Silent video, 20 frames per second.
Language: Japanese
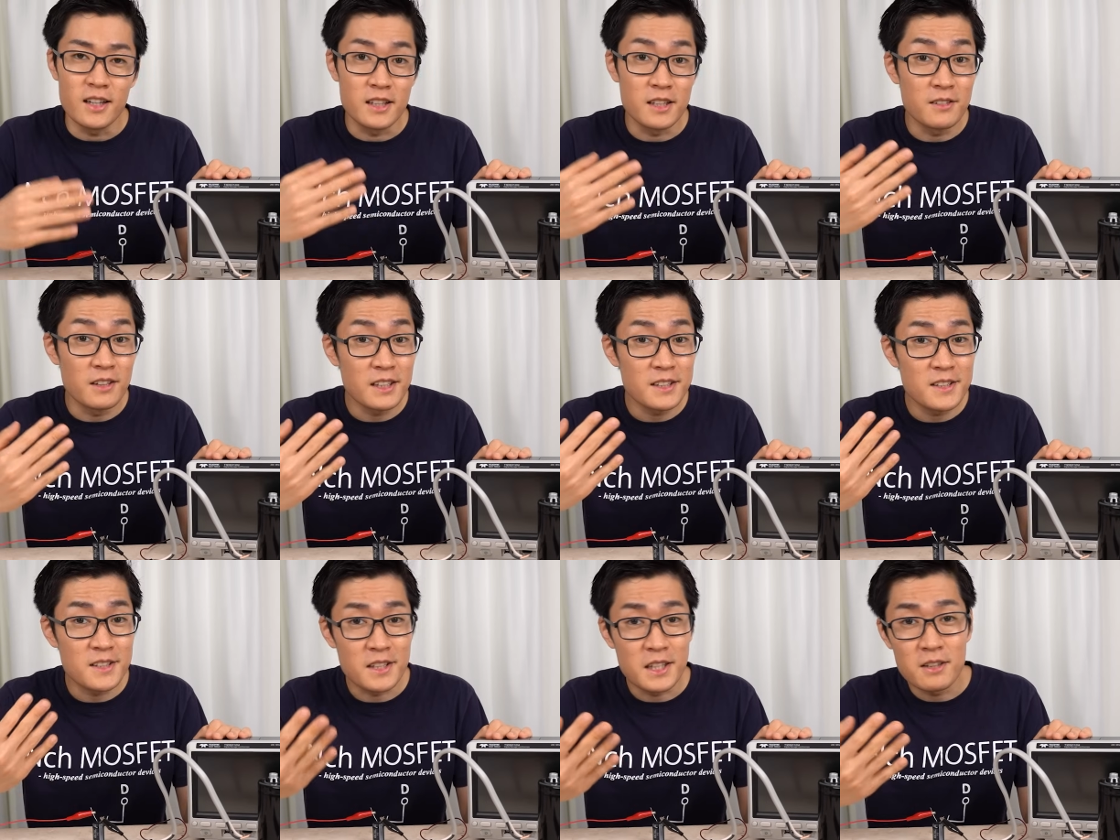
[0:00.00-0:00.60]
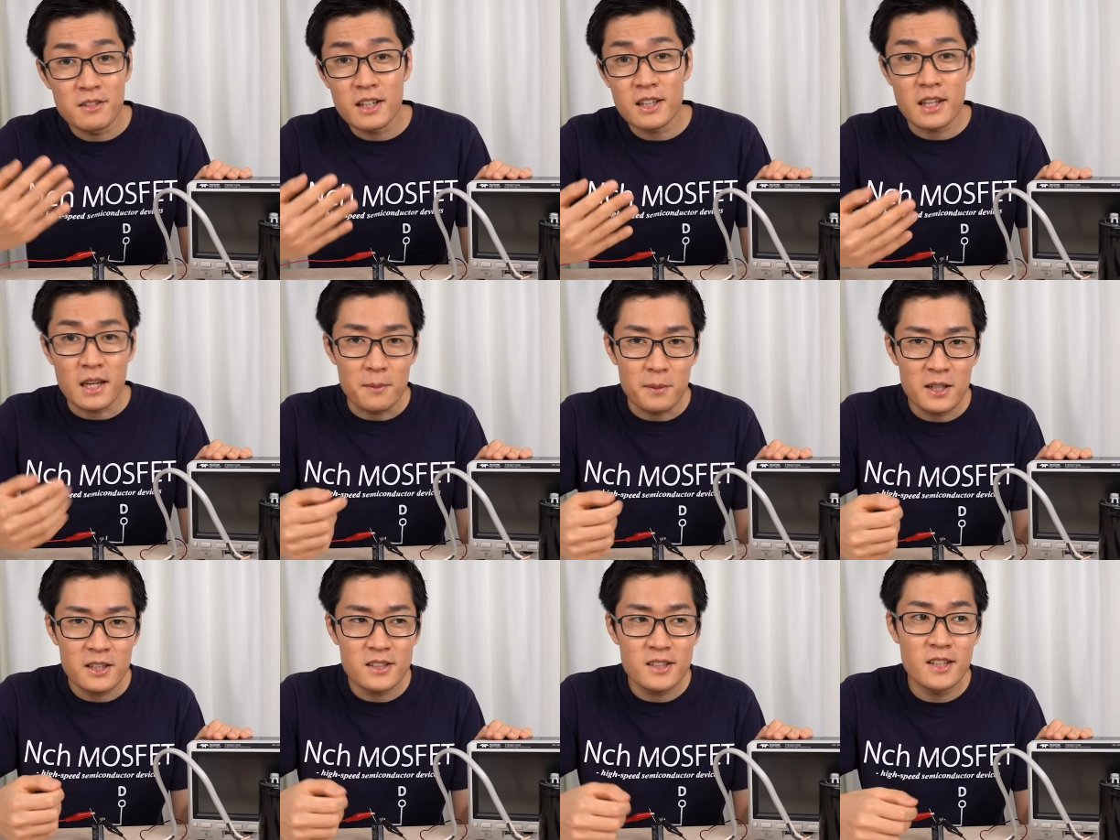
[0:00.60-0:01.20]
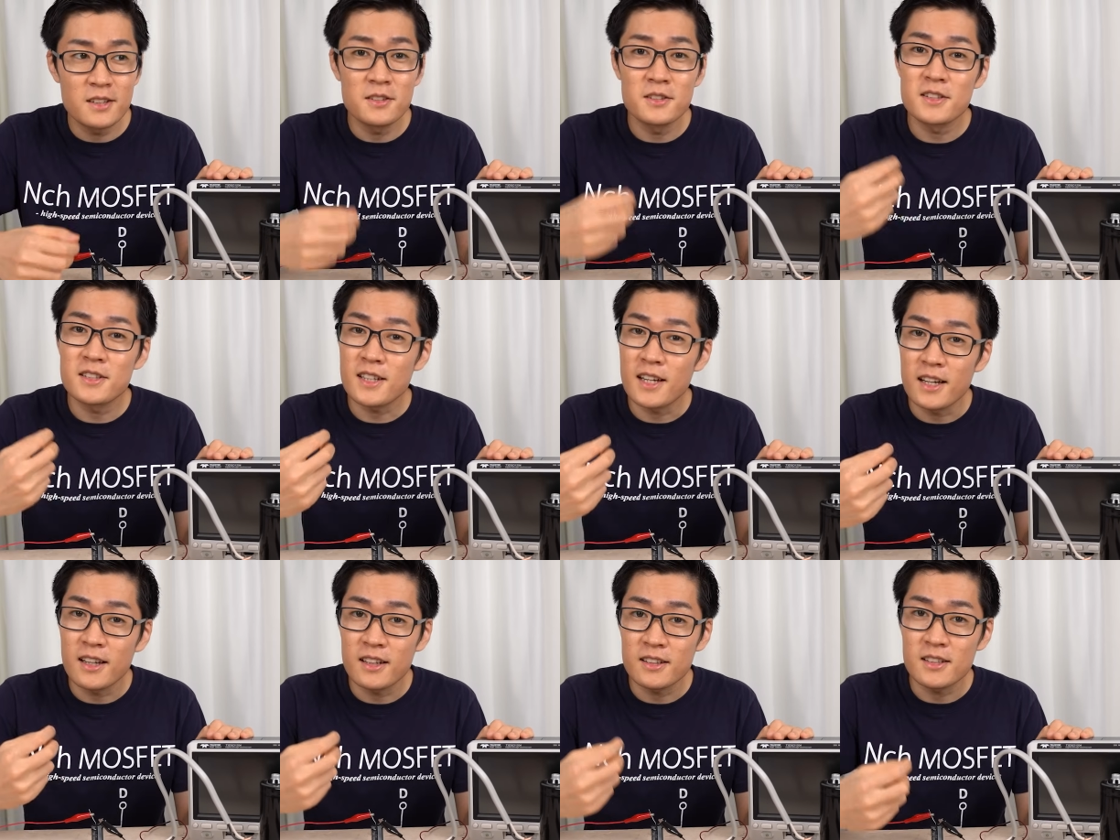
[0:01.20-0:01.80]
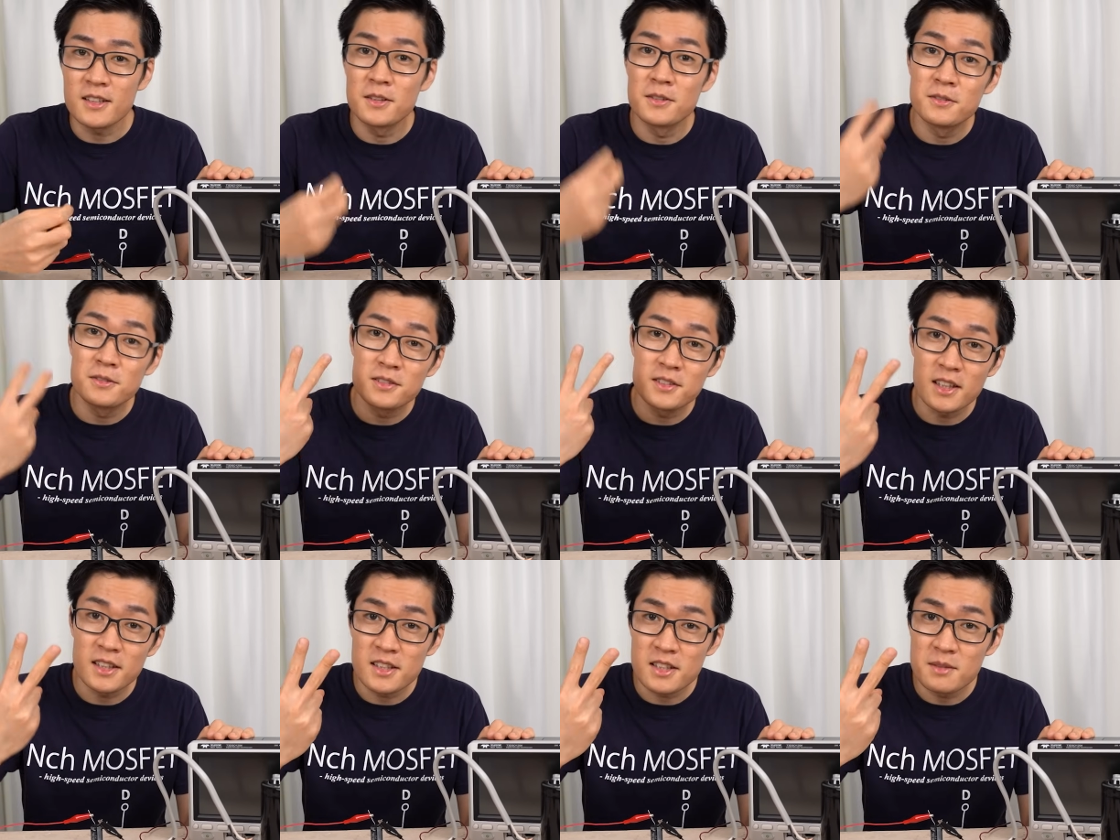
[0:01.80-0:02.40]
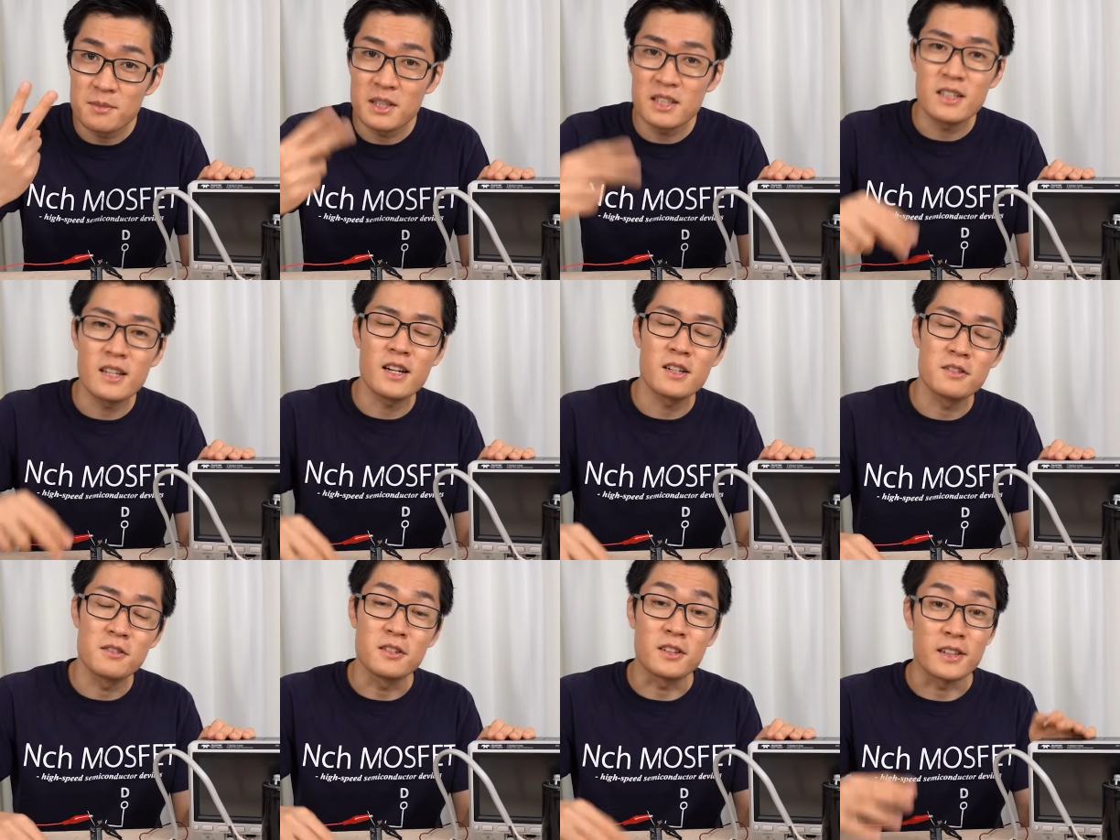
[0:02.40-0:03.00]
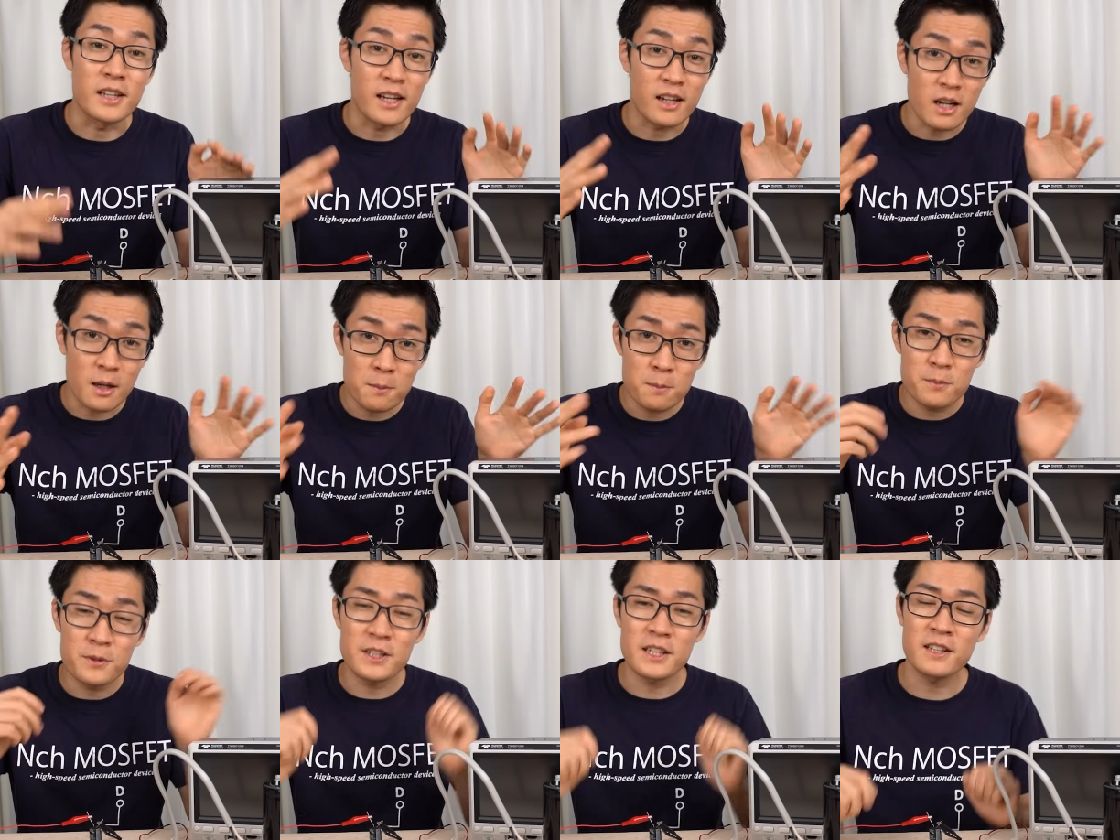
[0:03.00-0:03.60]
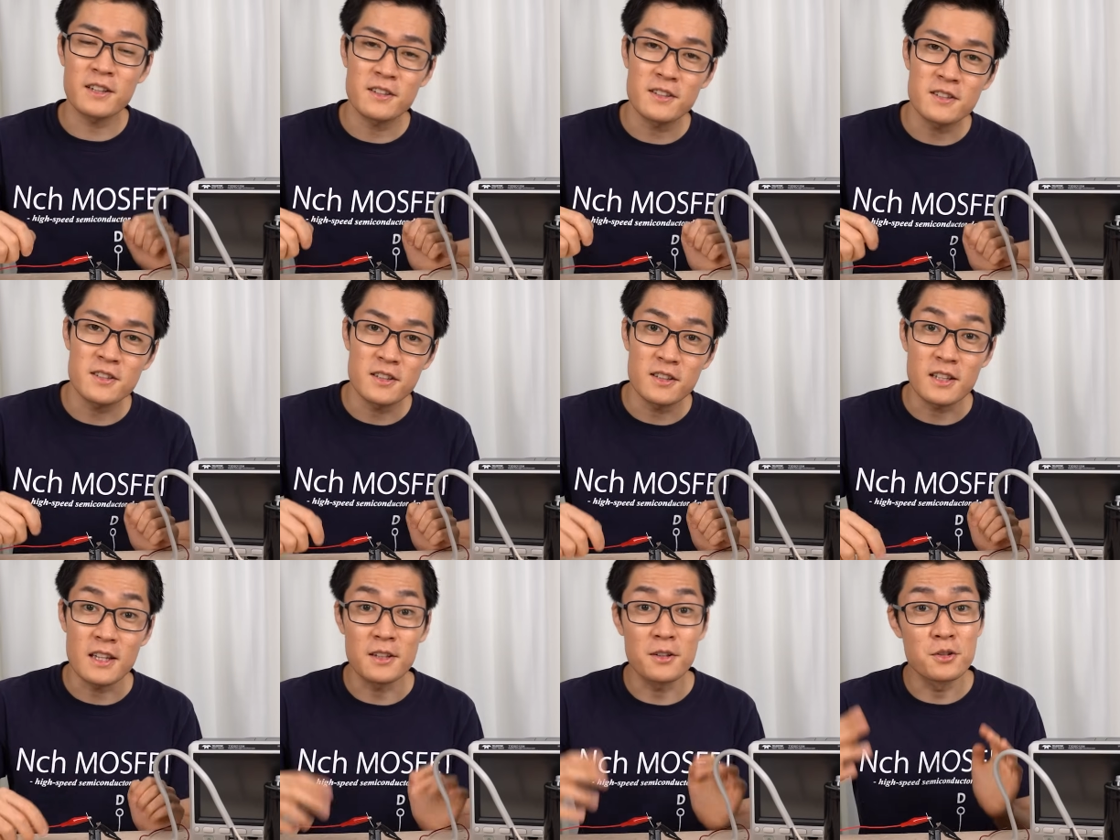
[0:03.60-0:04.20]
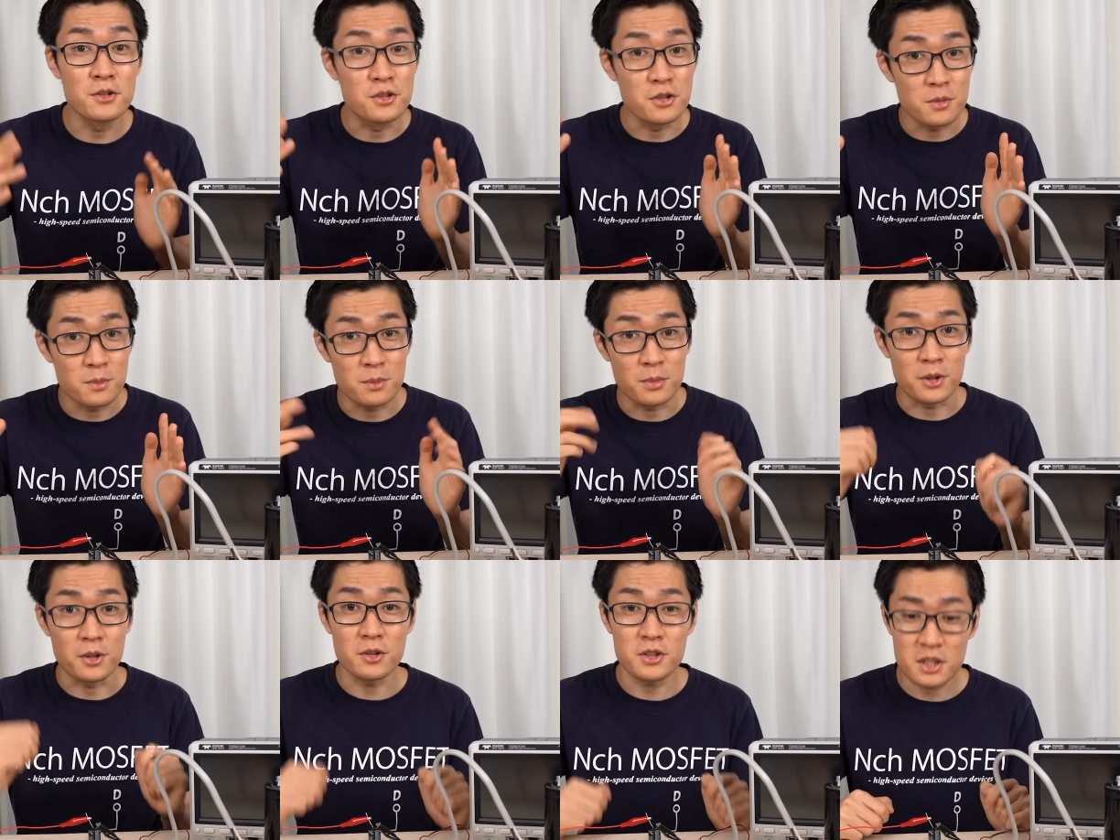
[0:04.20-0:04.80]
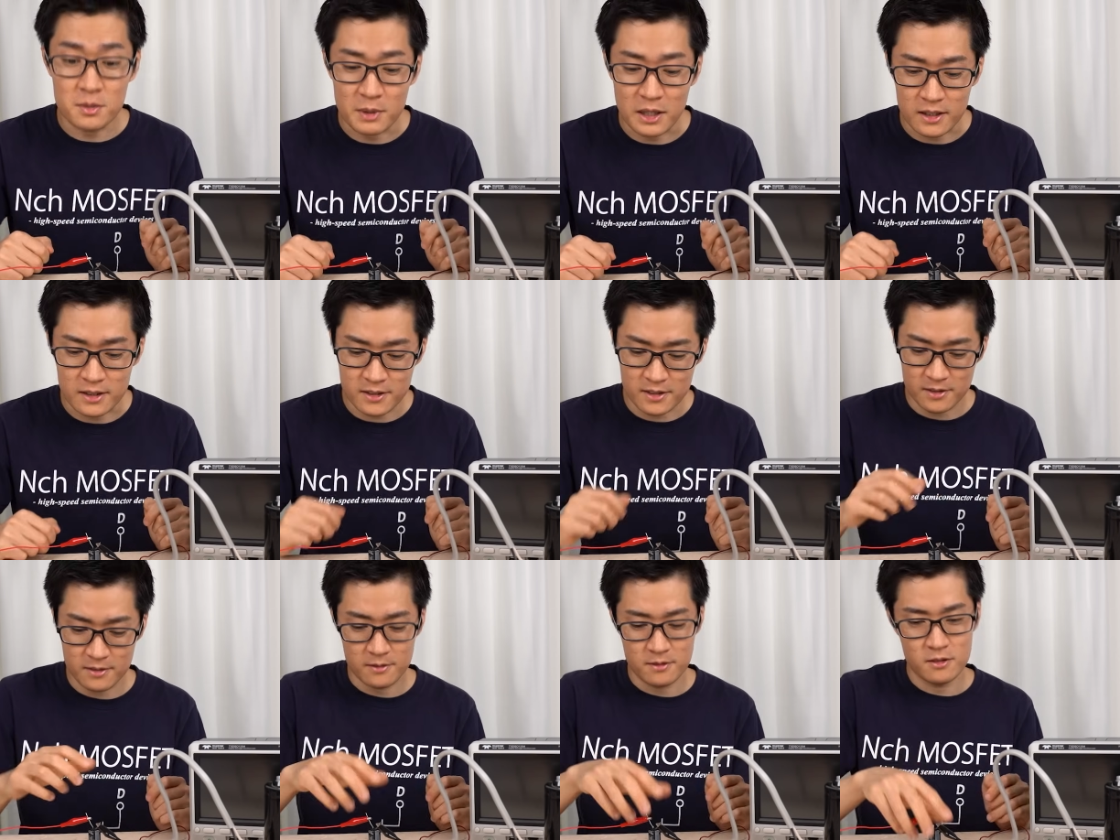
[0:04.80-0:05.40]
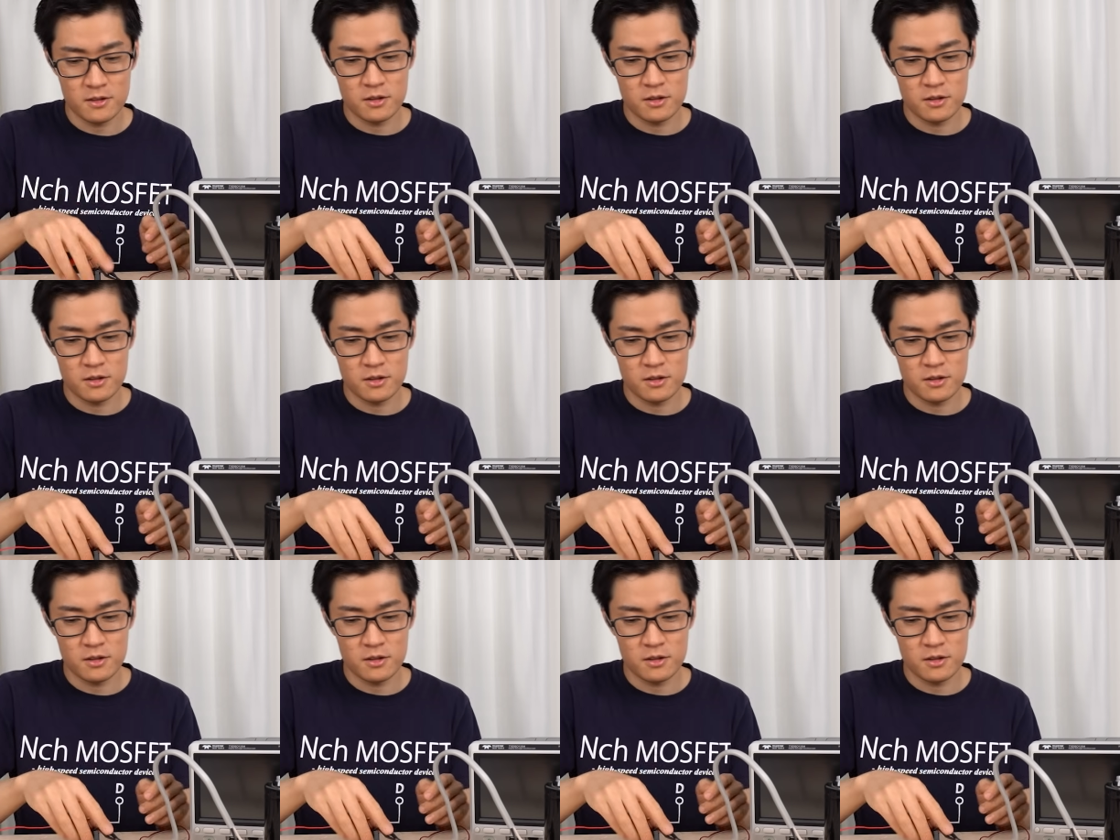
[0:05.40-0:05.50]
では次はキャパシタの使い方のふたつめであるデカップリングについての準備をします。